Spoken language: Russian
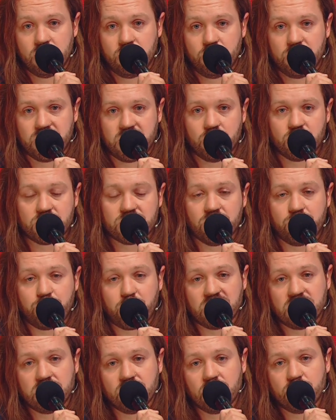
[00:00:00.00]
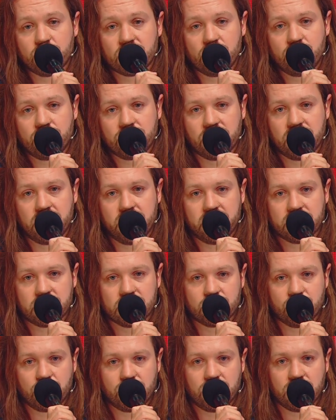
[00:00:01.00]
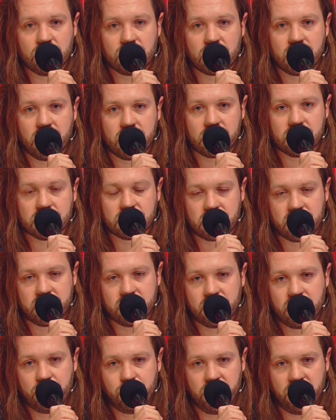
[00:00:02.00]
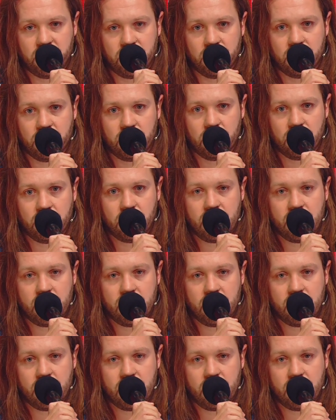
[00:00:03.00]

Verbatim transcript: Потому что в противном случае это звучит как эстрадное пение.